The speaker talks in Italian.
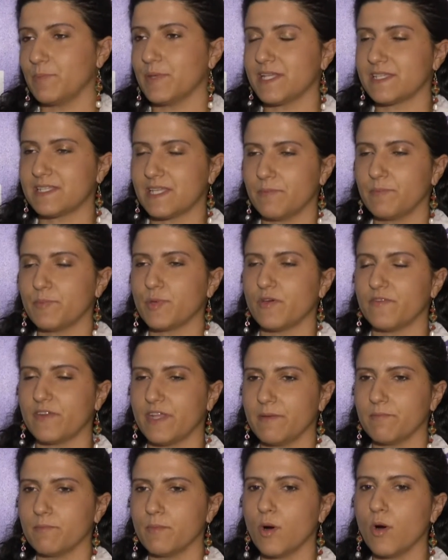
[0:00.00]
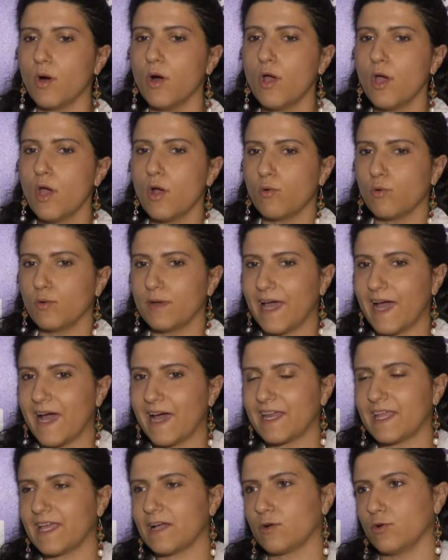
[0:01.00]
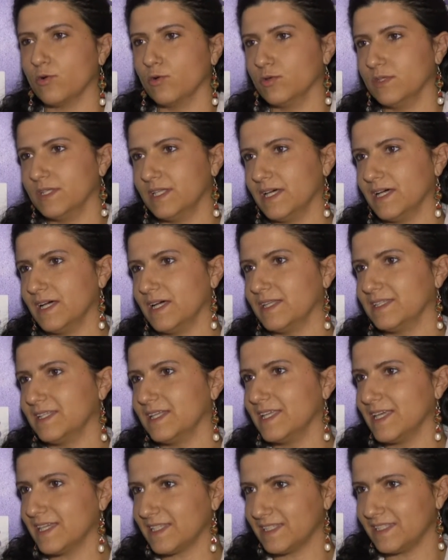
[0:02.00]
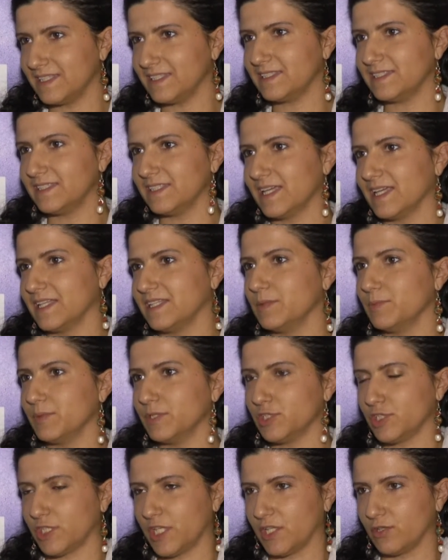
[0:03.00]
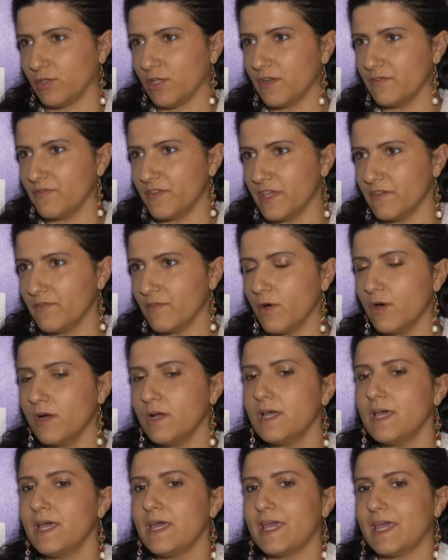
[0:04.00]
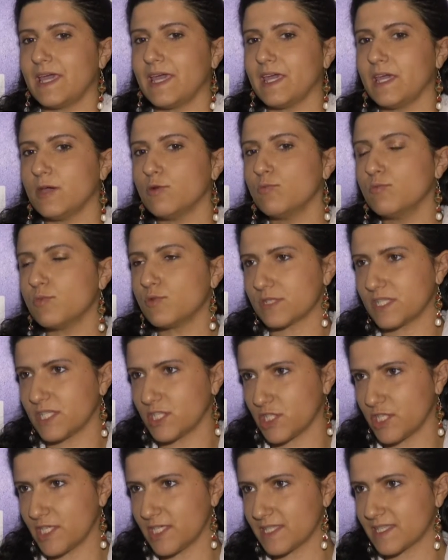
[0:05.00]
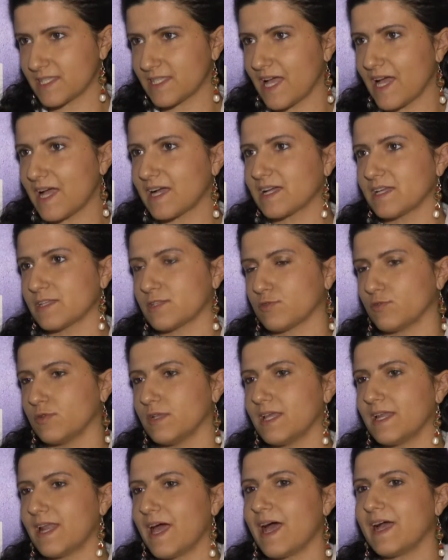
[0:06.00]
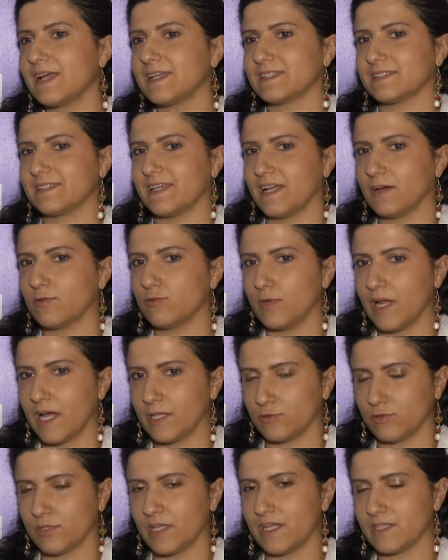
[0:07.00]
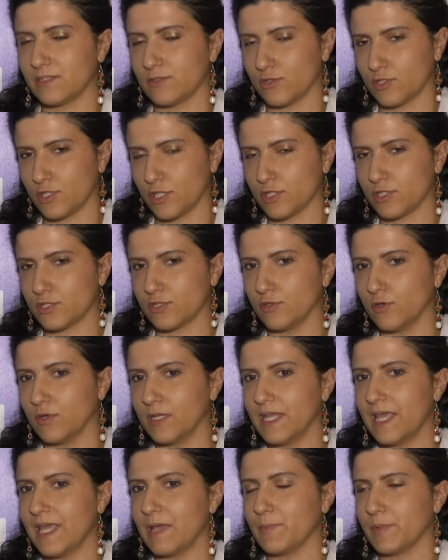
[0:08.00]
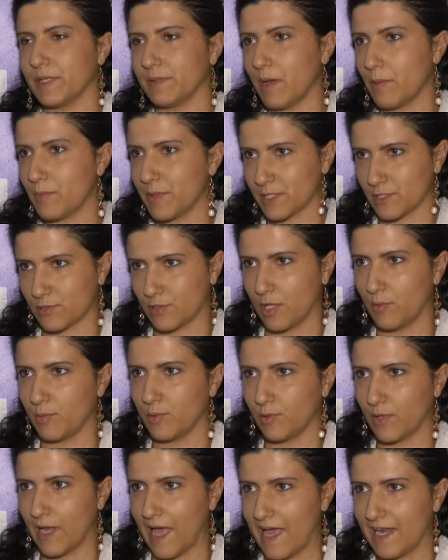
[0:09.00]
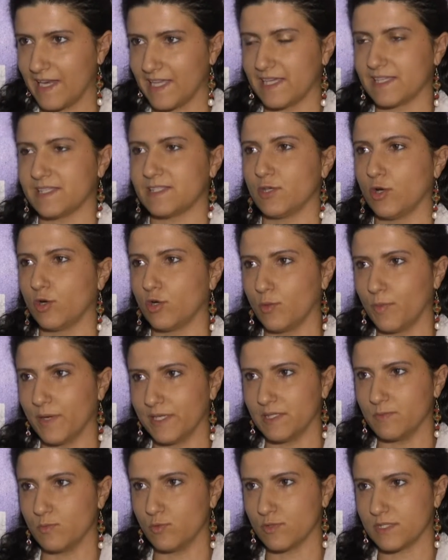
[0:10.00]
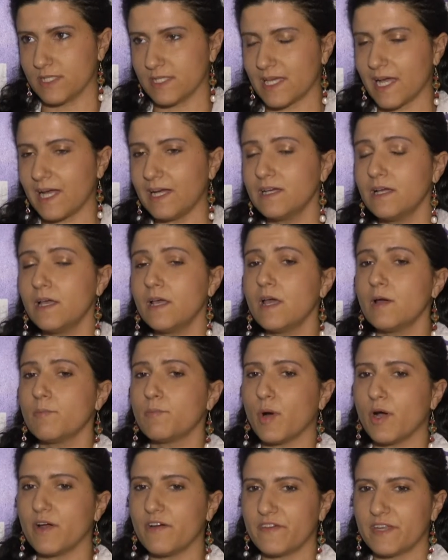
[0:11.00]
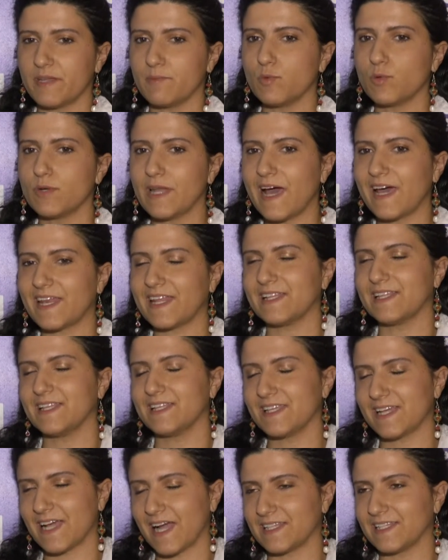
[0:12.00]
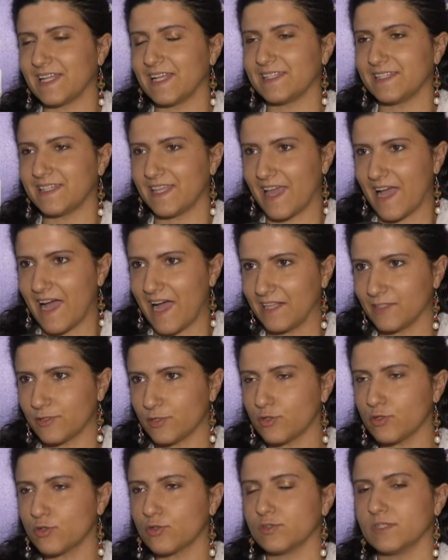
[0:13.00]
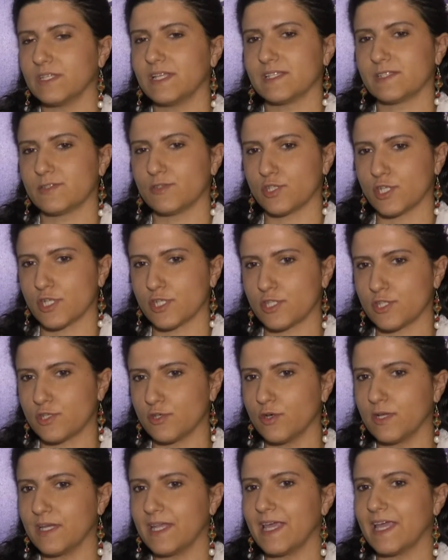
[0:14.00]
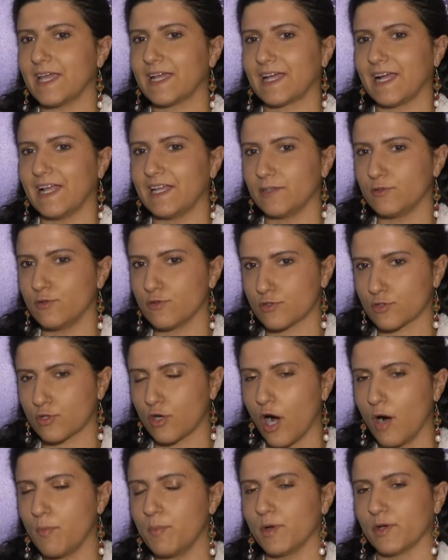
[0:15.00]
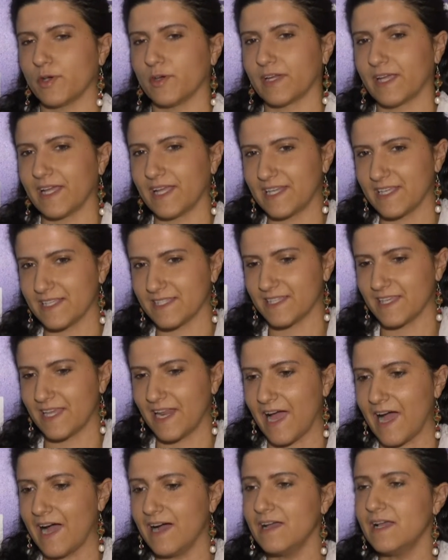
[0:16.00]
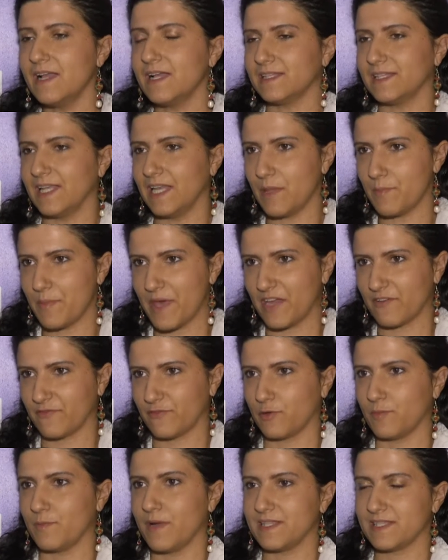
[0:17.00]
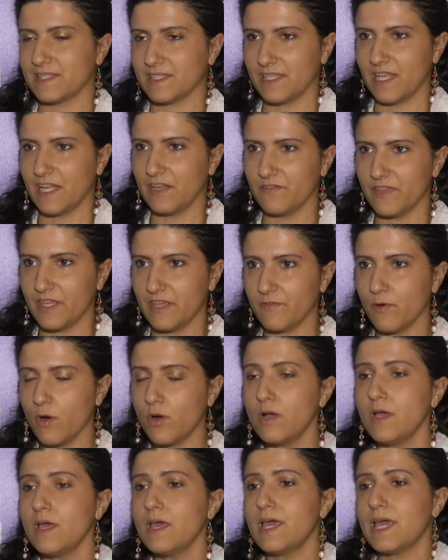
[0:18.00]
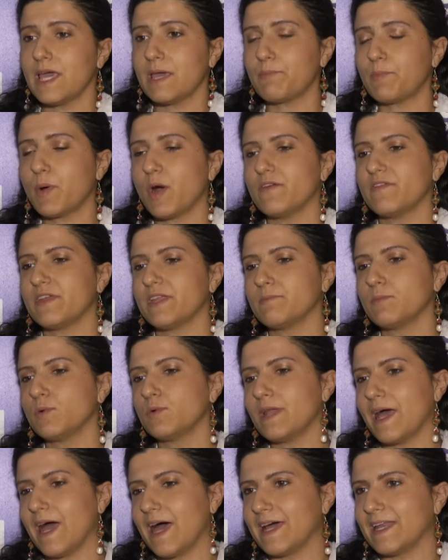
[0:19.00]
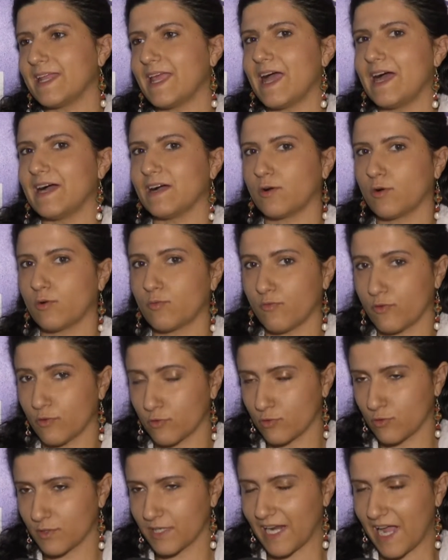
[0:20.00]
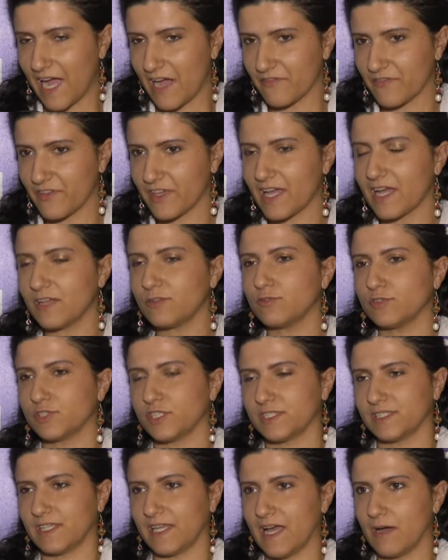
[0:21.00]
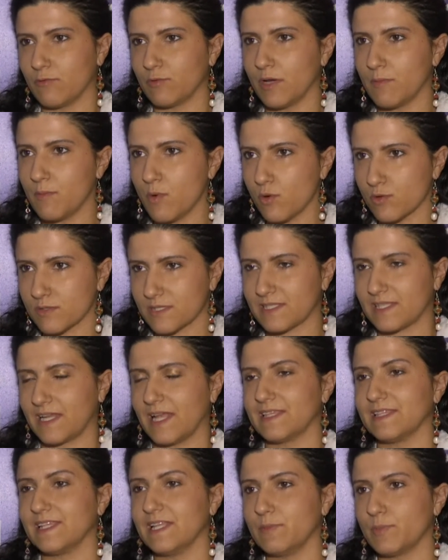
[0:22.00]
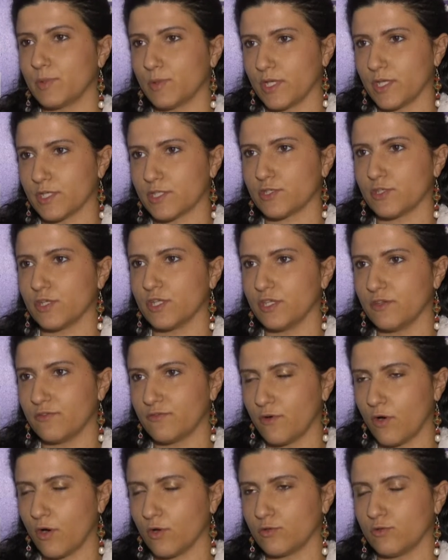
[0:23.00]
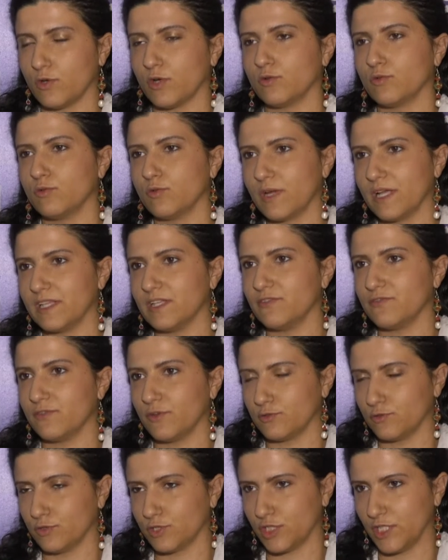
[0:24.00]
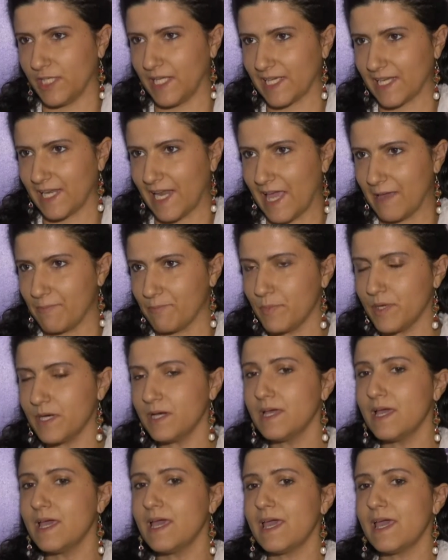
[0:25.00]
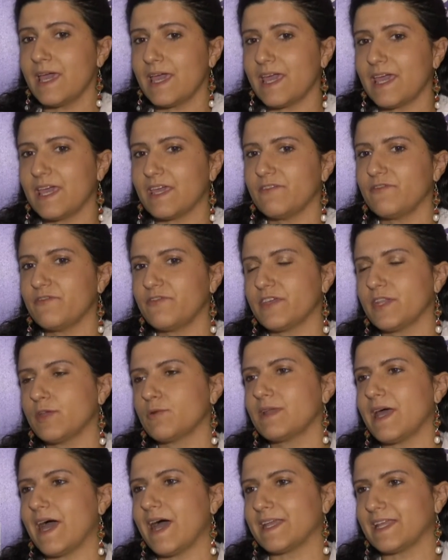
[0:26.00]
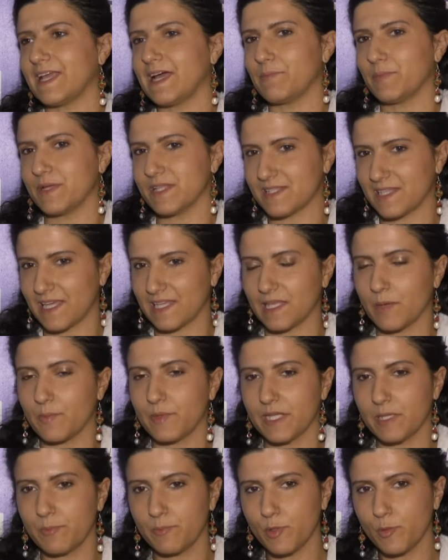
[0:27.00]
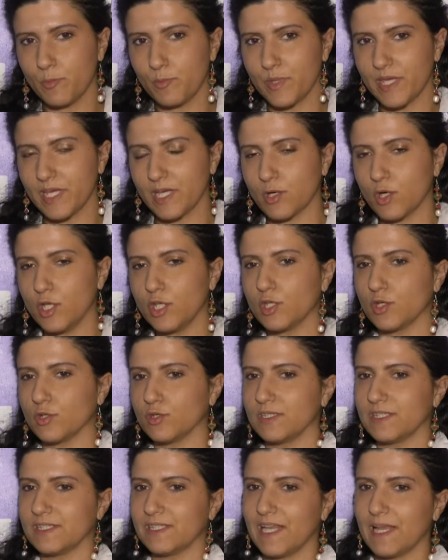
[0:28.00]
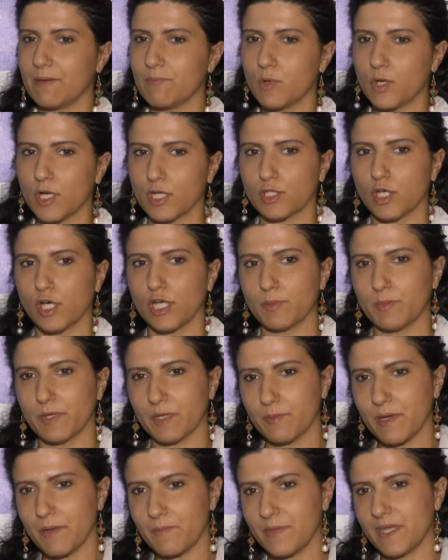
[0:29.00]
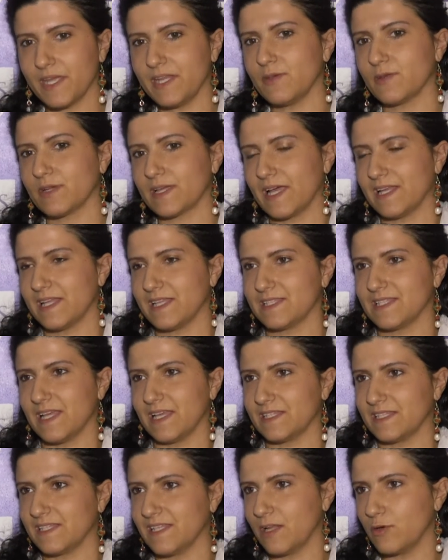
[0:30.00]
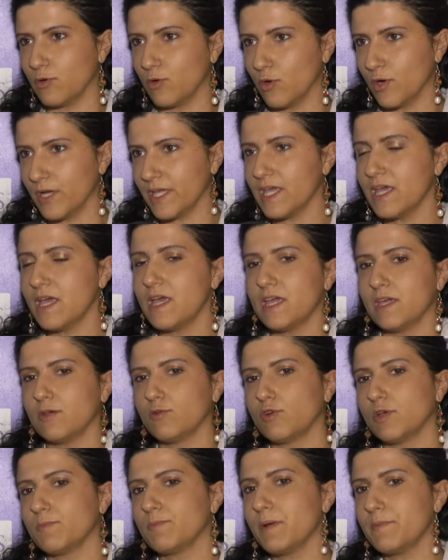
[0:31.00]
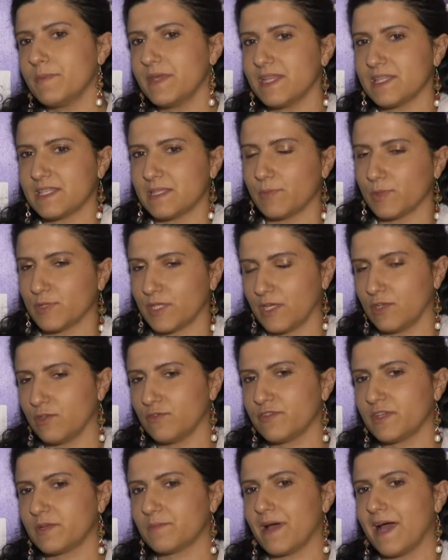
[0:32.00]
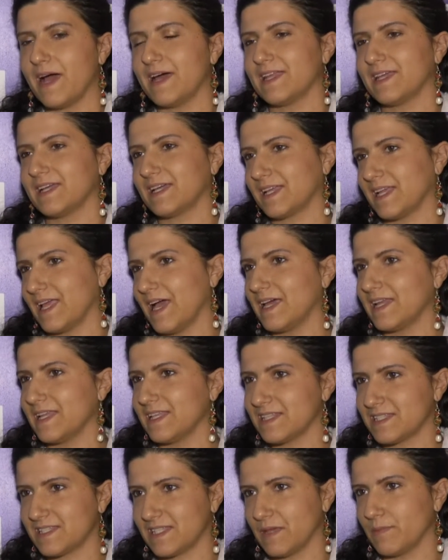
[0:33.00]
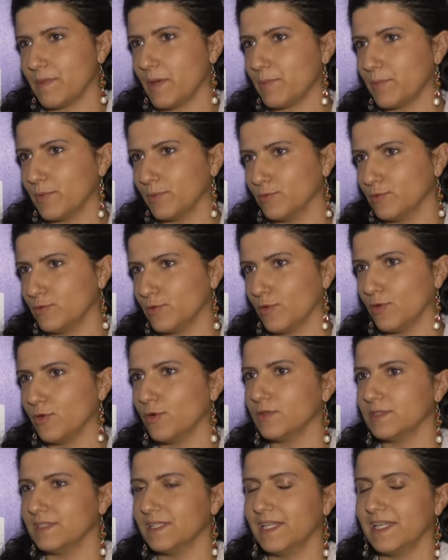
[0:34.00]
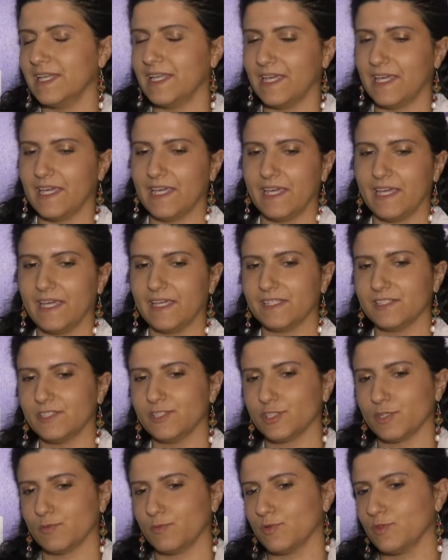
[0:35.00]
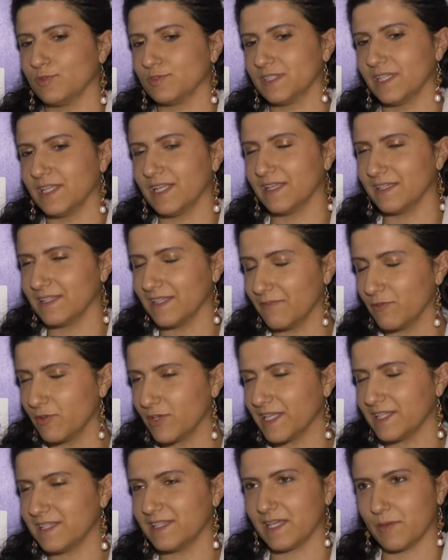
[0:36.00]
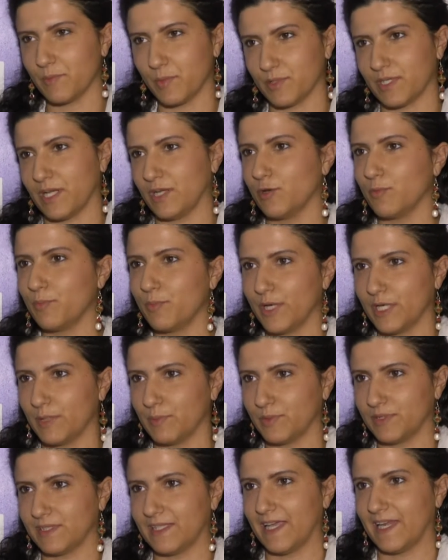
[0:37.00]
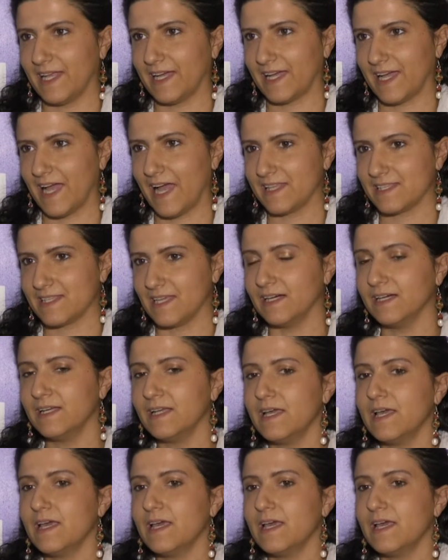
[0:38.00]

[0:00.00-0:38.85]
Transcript: Per esempio avremo un'area con eh, degli artisti che dipingeranno dal vivo e un musicista artista che suonerà e sarà curato dall'associazione Prima Persona Plurale che si occupa di musica. Poi avremo un'area dedicata al teatro con l'associazione Caleidoscopo che organizzerà delle performance dal vivo e poi avremo un'area fotografica dove ci sarà una mostra e delle proiezioni di foto a cura del Fotocine Club e infine un'area pensata per i più piccoli con dei laboratori per bambini organizzati da noi in cui i bambini si potranno fermare e creare insieme appunto delle, diciamo, dei lavoretti che potranno poi riportare a casa.